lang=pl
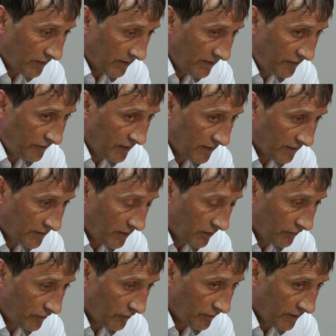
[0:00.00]
że mecz się nie
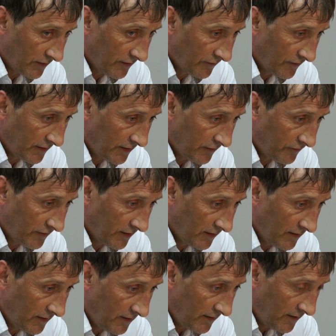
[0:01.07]
skończył, że, że jeszcze